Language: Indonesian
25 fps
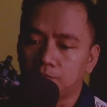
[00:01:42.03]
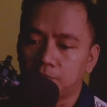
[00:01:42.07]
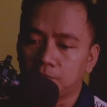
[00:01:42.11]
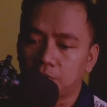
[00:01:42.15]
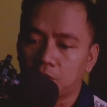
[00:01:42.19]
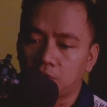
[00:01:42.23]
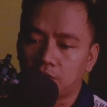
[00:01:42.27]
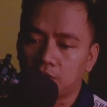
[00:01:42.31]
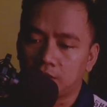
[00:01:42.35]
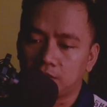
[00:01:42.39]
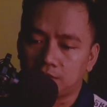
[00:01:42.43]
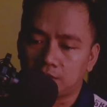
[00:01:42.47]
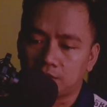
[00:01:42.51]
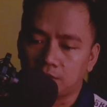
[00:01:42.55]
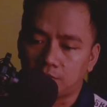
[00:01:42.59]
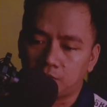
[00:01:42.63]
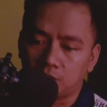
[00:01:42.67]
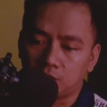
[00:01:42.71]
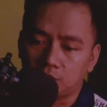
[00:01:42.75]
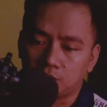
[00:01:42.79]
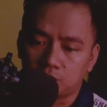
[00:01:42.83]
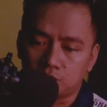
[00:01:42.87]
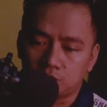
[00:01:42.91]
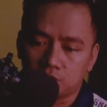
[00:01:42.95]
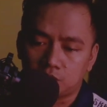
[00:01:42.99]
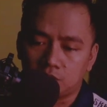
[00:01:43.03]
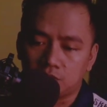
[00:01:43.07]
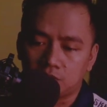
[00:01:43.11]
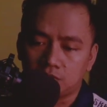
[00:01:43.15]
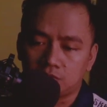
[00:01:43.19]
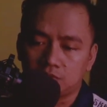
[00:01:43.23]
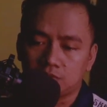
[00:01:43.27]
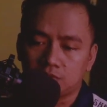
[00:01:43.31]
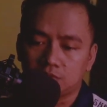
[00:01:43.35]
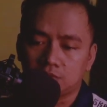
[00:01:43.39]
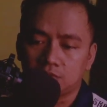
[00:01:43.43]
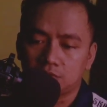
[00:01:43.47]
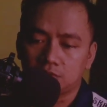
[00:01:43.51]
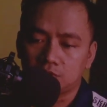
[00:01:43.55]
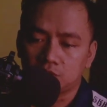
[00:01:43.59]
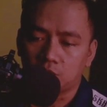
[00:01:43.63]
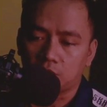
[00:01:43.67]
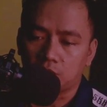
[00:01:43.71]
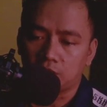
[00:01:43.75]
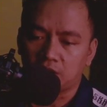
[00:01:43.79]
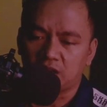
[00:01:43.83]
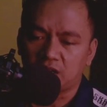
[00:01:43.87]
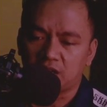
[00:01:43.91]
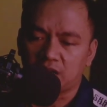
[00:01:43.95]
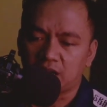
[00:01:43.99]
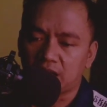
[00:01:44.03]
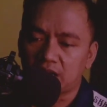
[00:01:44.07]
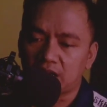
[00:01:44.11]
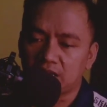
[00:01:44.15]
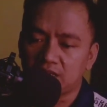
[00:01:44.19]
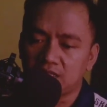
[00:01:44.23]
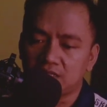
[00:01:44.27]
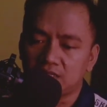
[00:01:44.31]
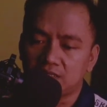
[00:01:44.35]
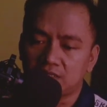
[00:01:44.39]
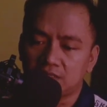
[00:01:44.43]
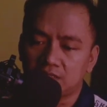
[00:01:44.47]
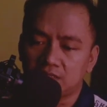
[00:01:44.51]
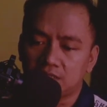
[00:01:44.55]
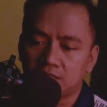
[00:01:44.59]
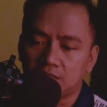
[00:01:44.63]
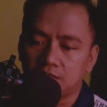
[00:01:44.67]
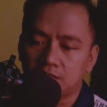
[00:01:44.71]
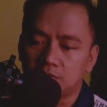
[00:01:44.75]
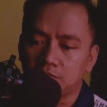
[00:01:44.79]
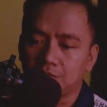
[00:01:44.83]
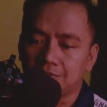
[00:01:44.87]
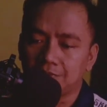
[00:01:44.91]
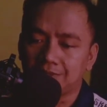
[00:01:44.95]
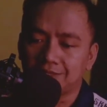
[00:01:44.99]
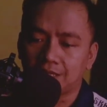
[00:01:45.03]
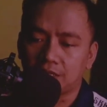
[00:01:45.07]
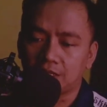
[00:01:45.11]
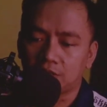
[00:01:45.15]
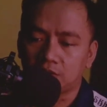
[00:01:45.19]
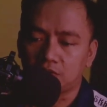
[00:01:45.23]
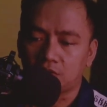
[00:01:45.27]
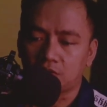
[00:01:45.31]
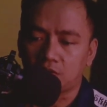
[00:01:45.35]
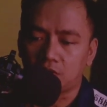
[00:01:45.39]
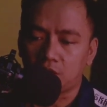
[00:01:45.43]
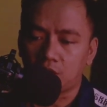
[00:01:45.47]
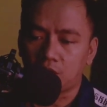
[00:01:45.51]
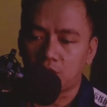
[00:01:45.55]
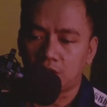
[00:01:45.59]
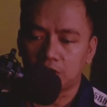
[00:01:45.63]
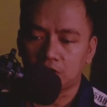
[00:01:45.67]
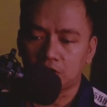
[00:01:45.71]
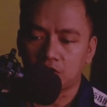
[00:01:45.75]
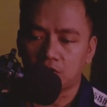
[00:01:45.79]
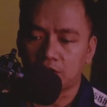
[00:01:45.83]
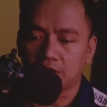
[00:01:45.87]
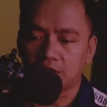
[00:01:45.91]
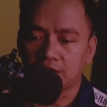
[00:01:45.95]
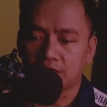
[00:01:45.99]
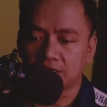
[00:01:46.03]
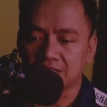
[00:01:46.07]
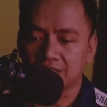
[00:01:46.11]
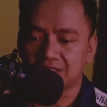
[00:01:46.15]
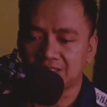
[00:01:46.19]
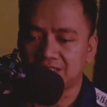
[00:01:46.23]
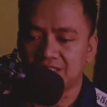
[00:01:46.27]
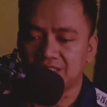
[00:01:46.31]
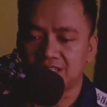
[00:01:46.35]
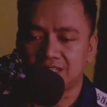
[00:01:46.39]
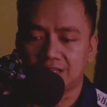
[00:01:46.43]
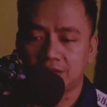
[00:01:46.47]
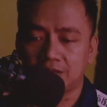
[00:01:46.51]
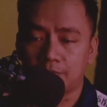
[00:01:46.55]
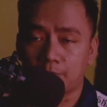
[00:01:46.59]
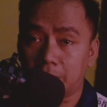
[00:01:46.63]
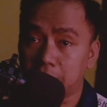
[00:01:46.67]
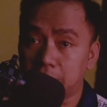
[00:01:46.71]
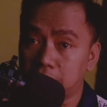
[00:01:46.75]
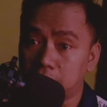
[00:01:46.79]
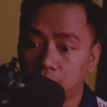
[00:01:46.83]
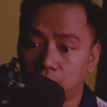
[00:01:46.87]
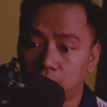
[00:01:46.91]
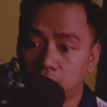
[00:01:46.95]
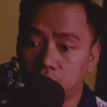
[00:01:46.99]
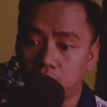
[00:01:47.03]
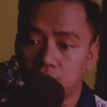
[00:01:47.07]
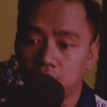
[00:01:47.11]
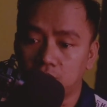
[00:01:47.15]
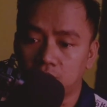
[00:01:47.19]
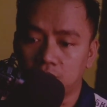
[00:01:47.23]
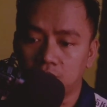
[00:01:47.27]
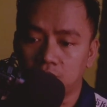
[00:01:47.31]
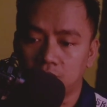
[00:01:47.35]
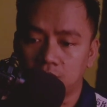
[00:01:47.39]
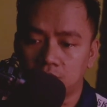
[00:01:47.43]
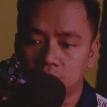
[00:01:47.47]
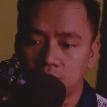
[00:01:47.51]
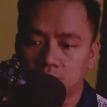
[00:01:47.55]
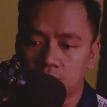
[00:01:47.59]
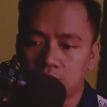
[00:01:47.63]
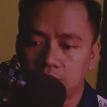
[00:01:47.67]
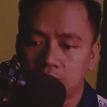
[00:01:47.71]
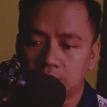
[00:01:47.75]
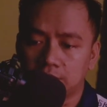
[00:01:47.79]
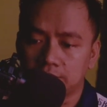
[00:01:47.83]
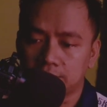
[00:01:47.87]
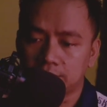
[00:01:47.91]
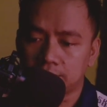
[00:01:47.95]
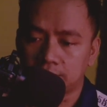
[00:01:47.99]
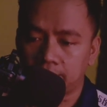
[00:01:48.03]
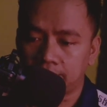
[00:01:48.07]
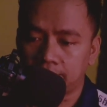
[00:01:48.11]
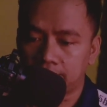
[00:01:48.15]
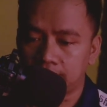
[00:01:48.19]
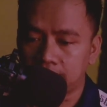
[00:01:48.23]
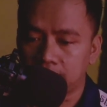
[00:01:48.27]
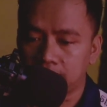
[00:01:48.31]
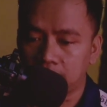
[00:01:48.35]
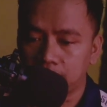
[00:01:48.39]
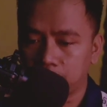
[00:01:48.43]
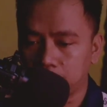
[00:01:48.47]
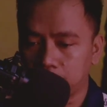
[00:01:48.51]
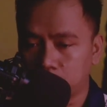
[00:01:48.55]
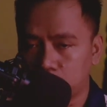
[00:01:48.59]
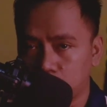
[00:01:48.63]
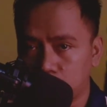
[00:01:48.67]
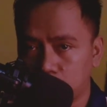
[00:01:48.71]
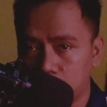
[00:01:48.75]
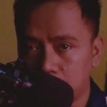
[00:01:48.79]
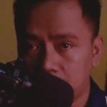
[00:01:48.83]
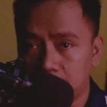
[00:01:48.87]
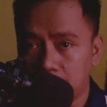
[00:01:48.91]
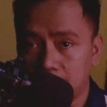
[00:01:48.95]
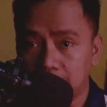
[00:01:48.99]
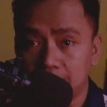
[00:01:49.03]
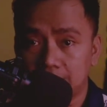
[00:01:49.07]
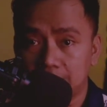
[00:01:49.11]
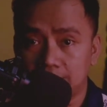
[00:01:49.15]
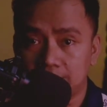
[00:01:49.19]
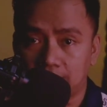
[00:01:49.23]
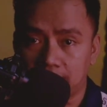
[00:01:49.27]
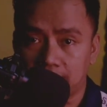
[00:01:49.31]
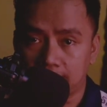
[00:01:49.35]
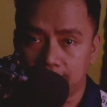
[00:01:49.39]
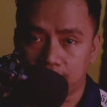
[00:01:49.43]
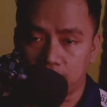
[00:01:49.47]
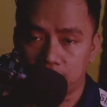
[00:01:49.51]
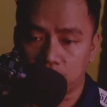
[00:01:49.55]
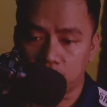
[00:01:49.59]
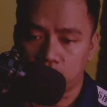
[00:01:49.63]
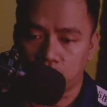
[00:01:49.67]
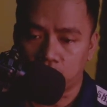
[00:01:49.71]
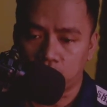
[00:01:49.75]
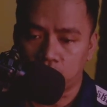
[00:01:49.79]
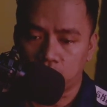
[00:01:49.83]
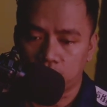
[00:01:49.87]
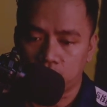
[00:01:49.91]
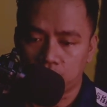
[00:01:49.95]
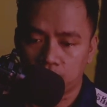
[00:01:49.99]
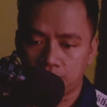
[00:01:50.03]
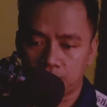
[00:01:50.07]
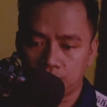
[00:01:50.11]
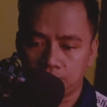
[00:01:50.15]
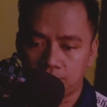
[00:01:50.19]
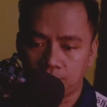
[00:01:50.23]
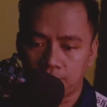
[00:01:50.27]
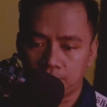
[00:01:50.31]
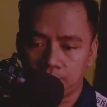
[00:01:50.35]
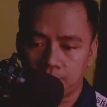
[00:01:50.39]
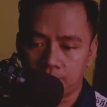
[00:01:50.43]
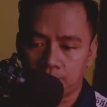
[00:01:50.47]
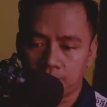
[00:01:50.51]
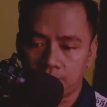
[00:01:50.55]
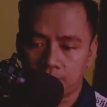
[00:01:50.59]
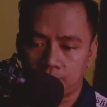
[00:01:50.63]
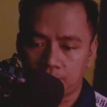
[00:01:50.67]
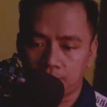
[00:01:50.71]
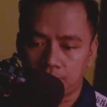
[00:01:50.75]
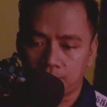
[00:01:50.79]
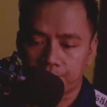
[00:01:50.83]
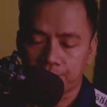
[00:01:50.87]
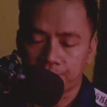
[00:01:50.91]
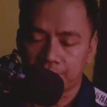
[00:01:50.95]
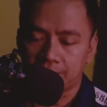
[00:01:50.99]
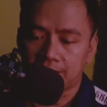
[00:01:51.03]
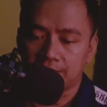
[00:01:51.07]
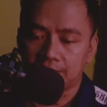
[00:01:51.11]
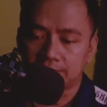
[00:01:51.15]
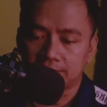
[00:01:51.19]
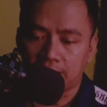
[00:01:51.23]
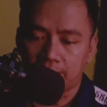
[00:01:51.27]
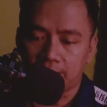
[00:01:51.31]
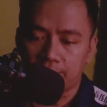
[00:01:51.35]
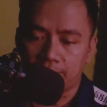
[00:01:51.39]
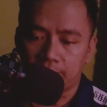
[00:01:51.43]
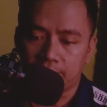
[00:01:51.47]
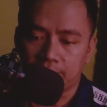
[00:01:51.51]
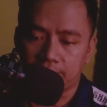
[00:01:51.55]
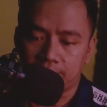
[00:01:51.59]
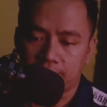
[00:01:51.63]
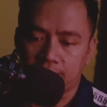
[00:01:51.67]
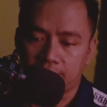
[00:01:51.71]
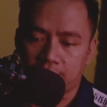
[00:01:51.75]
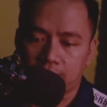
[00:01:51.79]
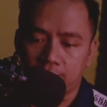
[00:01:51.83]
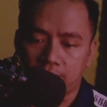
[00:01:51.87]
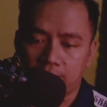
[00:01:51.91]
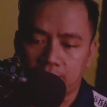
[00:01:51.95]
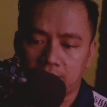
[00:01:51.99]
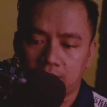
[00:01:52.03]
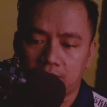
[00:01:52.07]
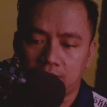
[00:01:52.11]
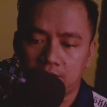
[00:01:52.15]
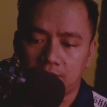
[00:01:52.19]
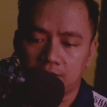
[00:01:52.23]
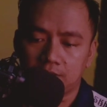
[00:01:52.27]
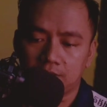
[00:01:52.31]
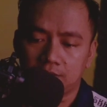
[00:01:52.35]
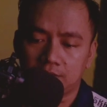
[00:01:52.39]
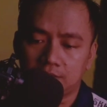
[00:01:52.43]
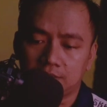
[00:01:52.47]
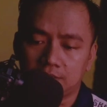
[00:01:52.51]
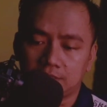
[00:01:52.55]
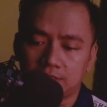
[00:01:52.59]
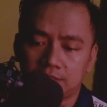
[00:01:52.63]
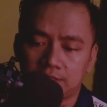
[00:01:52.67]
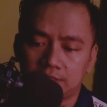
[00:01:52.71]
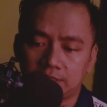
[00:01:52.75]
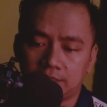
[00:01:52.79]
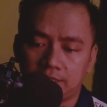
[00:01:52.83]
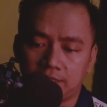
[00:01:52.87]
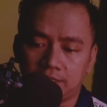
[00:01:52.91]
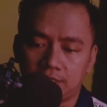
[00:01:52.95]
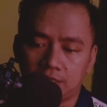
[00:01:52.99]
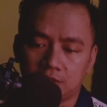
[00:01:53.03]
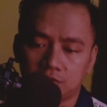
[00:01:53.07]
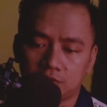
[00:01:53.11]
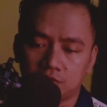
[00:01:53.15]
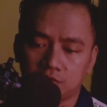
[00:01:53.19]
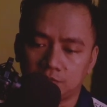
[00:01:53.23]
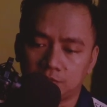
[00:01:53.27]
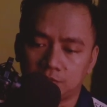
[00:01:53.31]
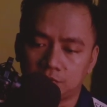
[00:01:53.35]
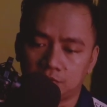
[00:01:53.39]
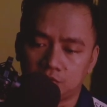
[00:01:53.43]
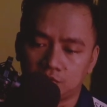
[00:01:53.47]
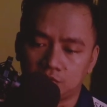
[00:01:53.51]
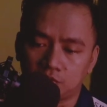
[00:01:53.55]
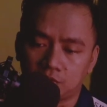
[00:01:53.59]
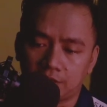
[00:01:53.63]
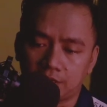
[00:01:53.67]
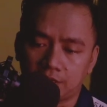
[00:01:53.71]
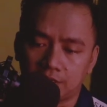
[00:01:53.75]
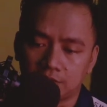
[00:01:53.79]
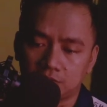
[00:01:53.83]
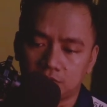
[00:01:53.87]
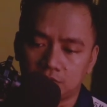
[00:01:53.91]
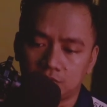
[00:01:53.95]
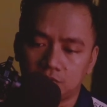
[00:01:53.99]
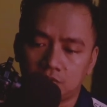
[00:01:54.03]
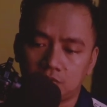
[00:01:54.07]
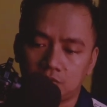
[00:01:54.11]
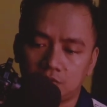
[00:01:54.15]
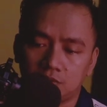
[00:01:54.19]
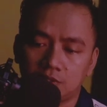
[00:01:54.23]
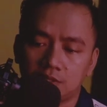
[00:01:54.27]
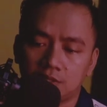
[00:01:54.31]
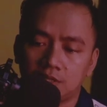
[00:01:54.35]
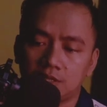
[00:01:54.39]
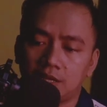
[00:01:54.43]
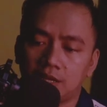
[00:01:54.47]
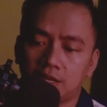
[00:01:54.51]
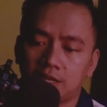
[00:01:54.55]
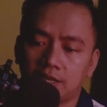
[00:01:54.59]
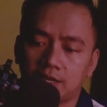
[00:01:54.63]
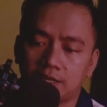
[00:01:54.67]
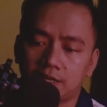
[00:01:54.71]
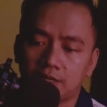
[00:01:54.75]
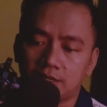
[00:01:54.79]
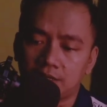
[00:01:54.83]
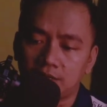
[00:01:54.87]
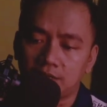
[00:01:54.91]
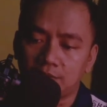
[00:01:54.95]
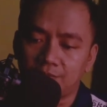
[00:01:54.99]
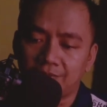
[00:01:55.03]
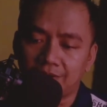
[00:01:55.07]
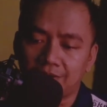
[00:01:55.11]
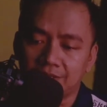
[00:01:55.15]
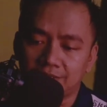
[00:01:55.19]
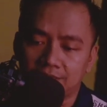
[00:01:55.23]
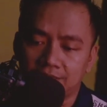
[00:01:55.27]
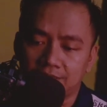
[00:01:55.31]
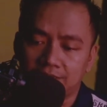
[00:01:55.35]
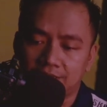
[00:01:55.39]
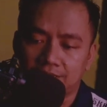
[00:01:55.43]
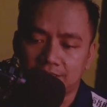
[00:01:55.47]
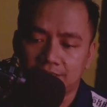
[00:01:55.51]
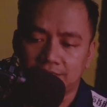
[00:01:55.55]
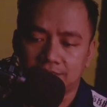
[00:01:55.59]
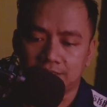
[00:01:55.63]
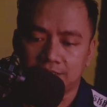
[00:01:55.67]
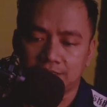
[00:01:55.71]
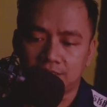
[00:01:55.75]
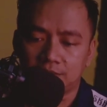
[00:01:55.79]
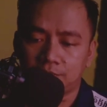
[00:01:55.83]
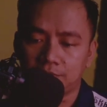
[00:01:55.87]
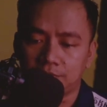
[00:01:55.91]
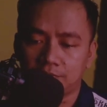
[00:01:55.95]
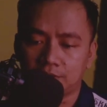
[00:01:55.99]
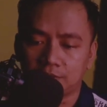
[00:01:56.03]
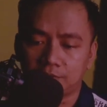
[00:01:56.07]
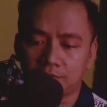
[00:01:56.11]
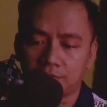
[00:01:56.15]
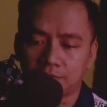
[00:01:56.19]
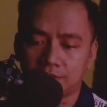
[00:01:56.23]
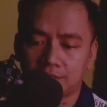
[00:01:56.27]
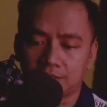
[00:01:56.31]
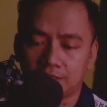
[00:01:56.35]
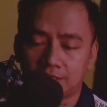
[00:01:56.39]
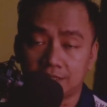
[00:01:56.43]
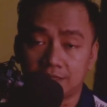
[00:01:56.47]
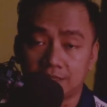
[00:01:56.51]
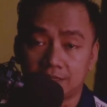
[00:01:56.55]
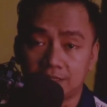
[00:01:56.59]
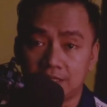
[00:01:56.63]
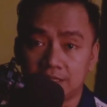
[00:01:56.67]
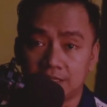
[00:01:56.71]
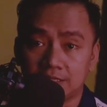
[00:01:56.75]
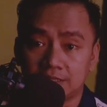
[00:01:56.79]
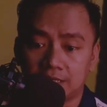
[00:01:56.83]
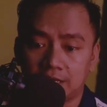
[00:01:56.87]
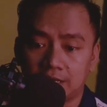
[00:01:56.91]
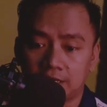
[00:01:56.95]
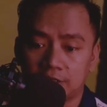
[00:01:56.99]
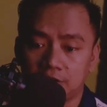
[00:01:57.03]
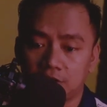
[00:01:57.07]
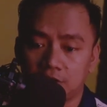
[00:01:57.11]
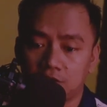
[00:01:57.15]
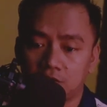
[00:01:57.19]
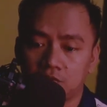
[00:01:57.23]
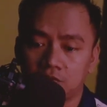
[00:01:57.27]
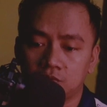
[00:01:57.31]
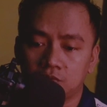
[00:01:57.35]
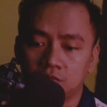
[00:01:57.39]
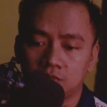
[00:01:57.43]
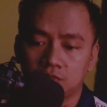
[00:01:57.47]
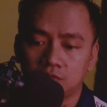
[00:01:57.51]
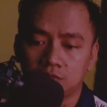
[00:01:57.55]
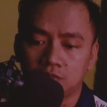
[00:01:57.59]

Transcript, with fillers: Mau ada pocong, suara tangis, minta tolong atau anak kecil masa bodoh. Saya tidak peduli saat itu. Sampai di kamar, saya langsung menuju kasur karena badan rasanya benar-benar letih saat itu.